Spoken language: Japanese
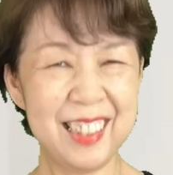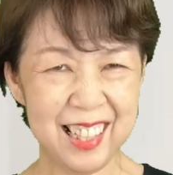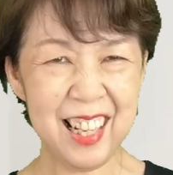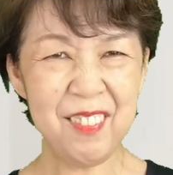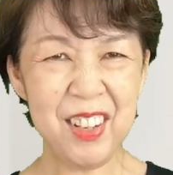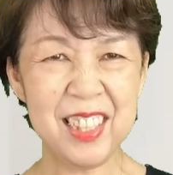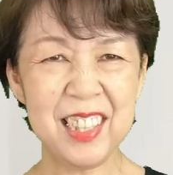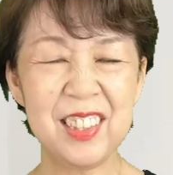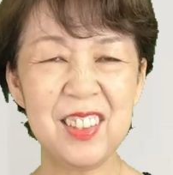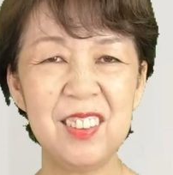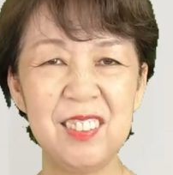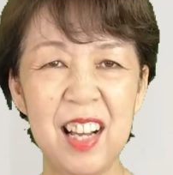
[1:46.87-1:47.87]

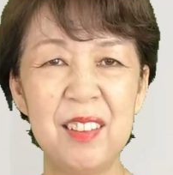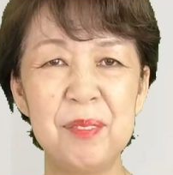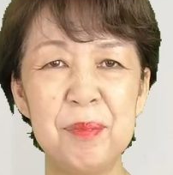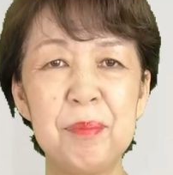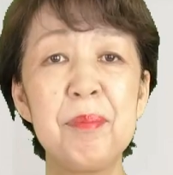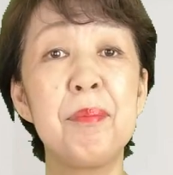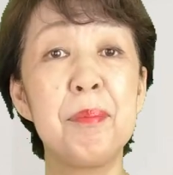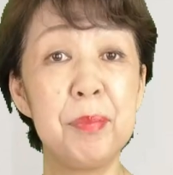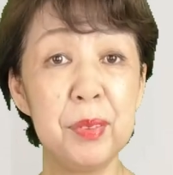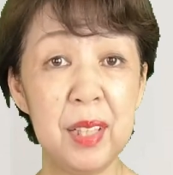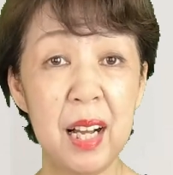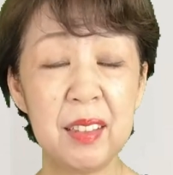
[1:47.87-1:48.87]
カラバリュションは
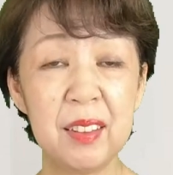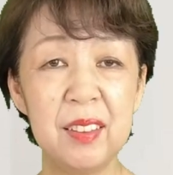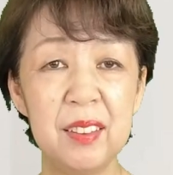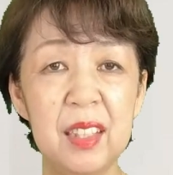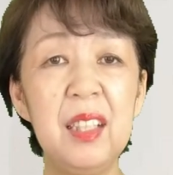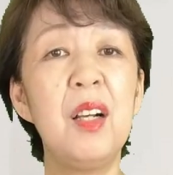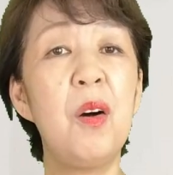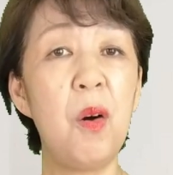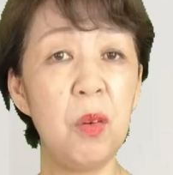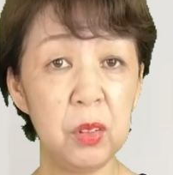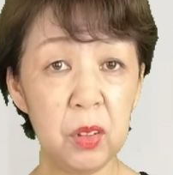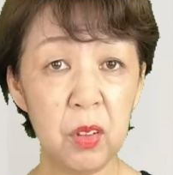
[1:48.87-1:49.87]
ブラックに
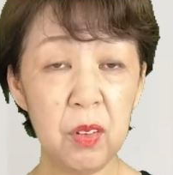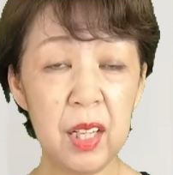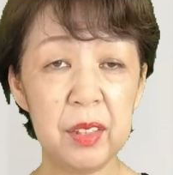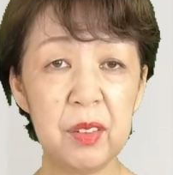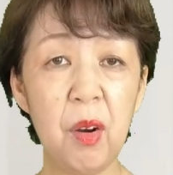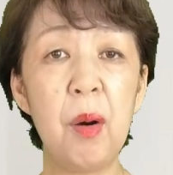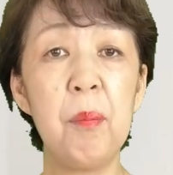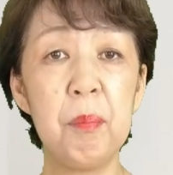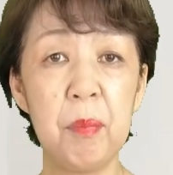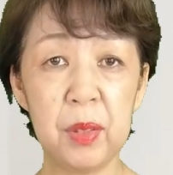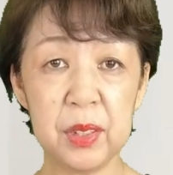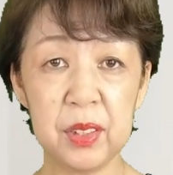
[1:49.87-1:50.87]

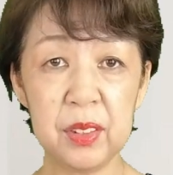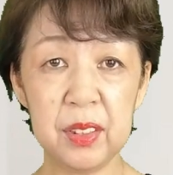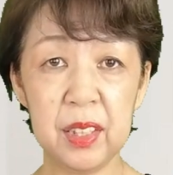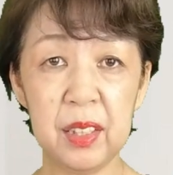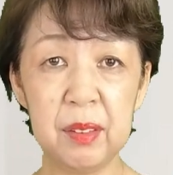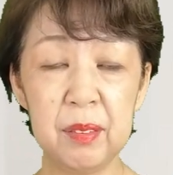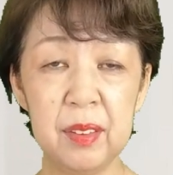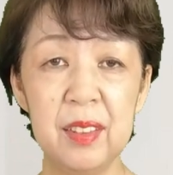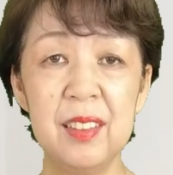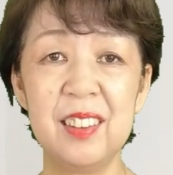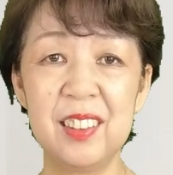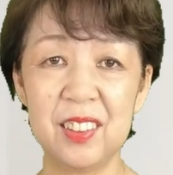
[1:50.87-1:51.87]
オフホワイトモスグリーン
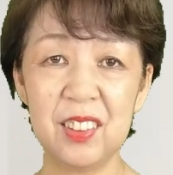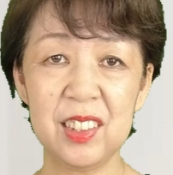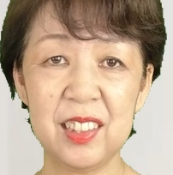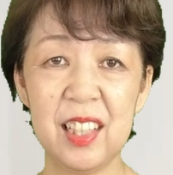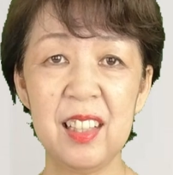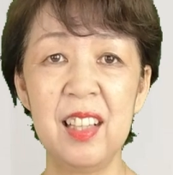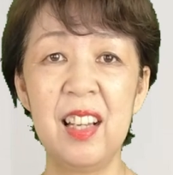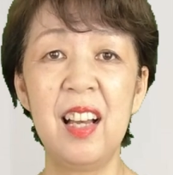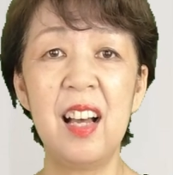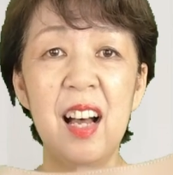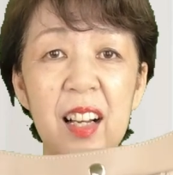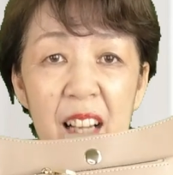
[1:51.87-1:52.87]
そして
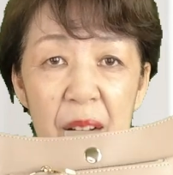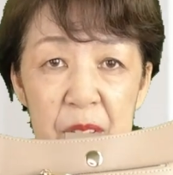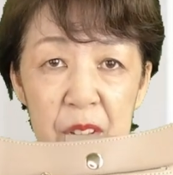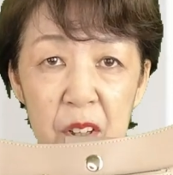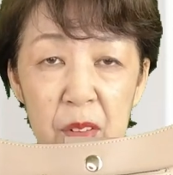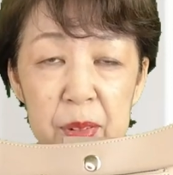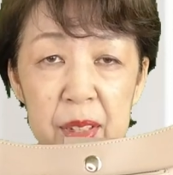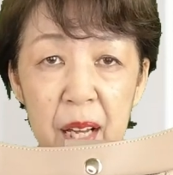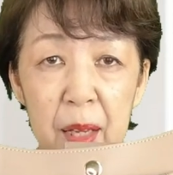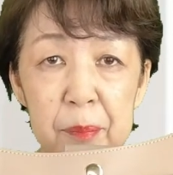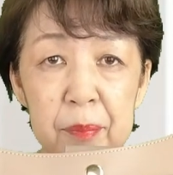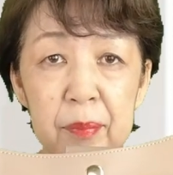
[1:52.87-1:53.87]
赤みを帯び
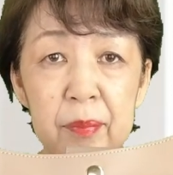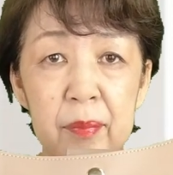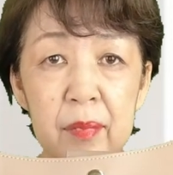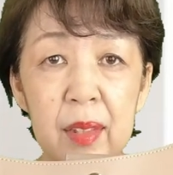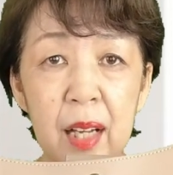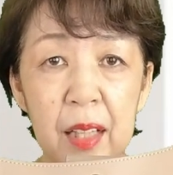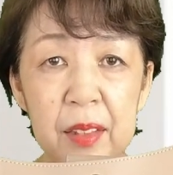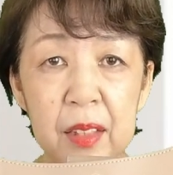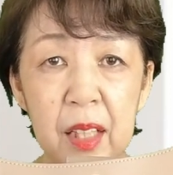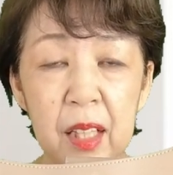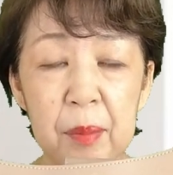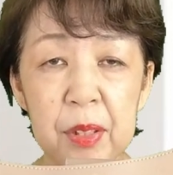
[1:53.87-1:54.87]
た温
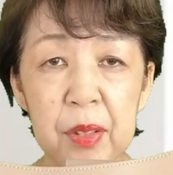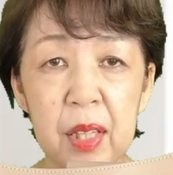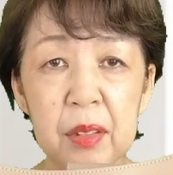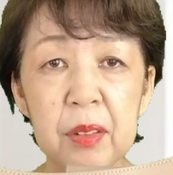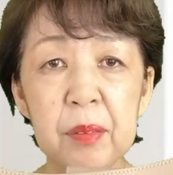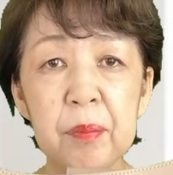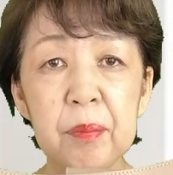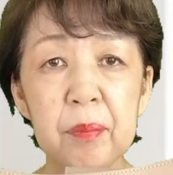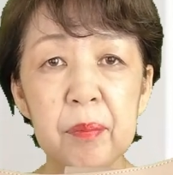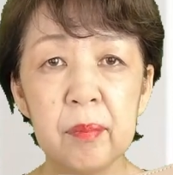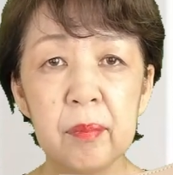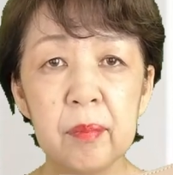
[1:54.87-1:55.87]
かみのある
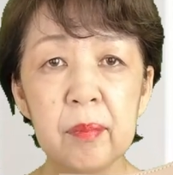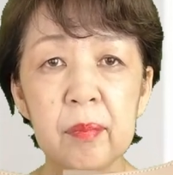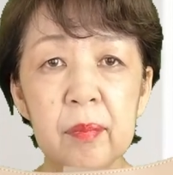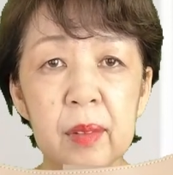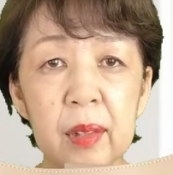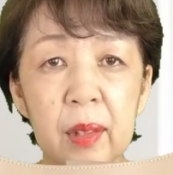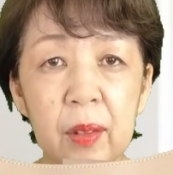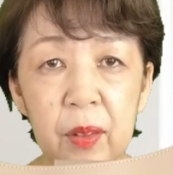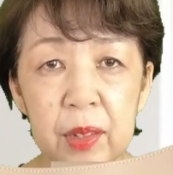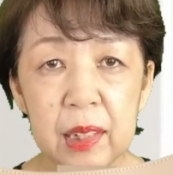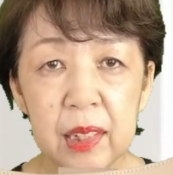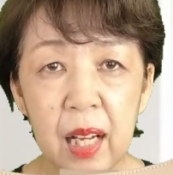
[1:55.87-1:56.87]

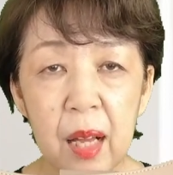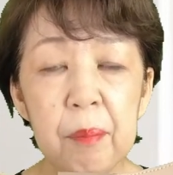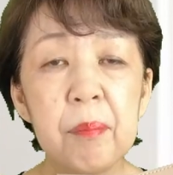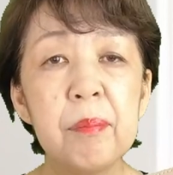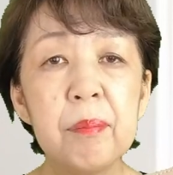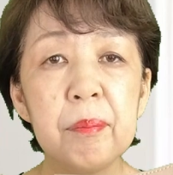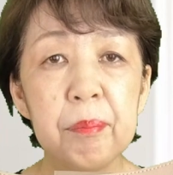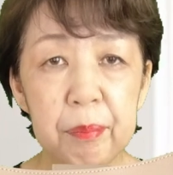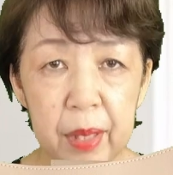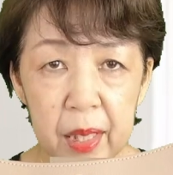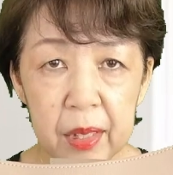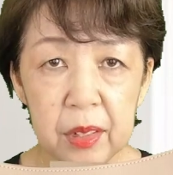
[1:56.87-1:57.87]
こちら
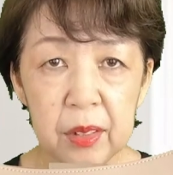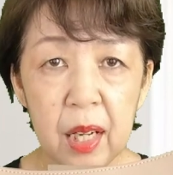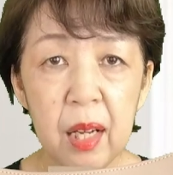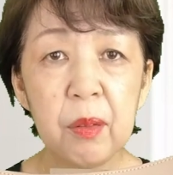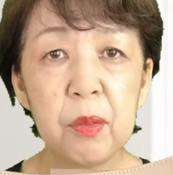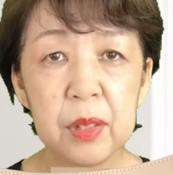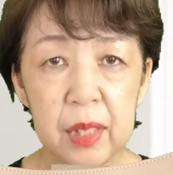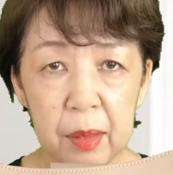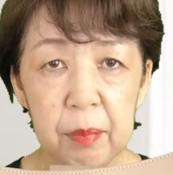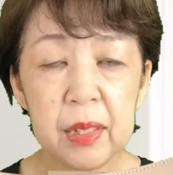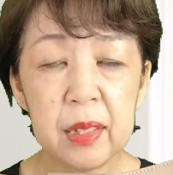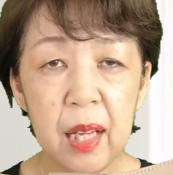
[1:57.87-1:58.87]
ベージュがござ
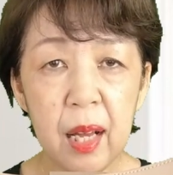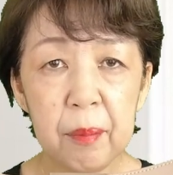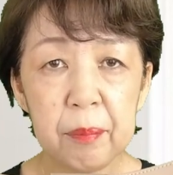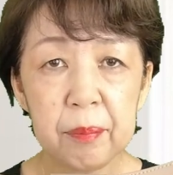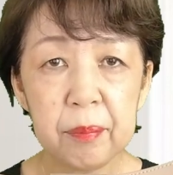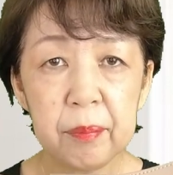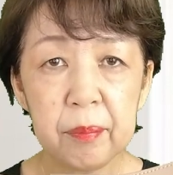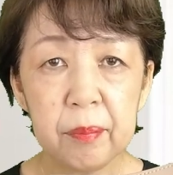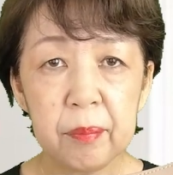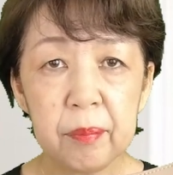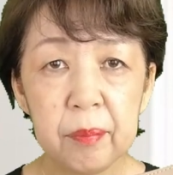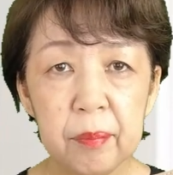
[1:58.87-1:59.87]
いました
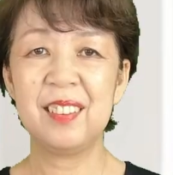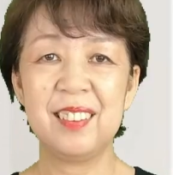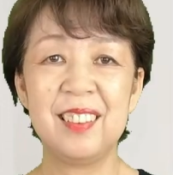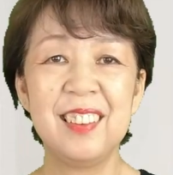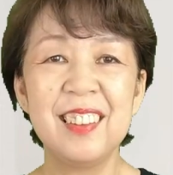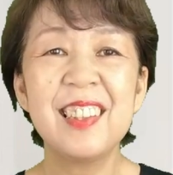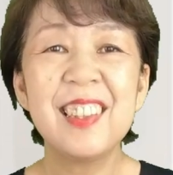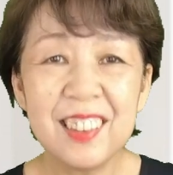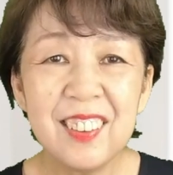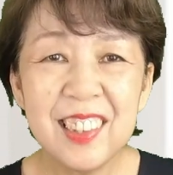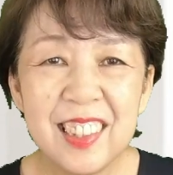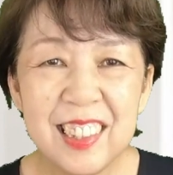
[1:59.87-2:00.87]

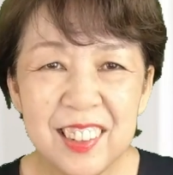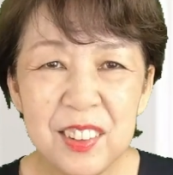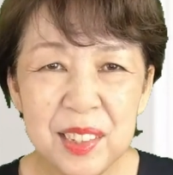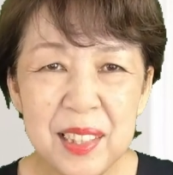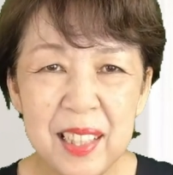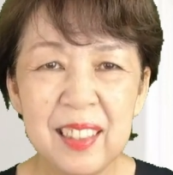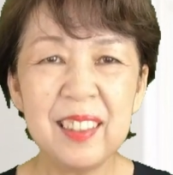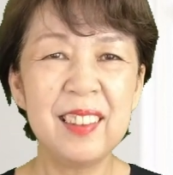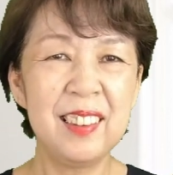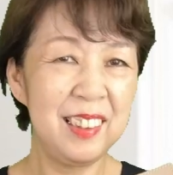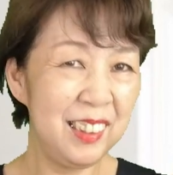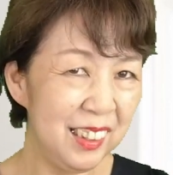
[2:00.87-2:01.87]
そしてそして
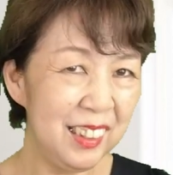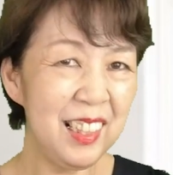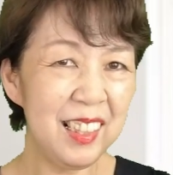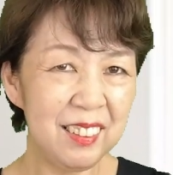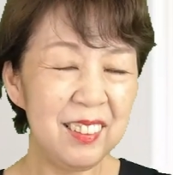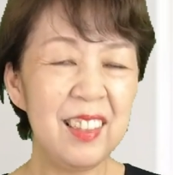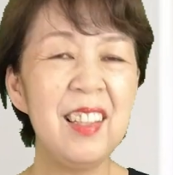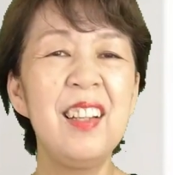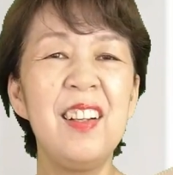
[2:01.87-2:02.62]
気になる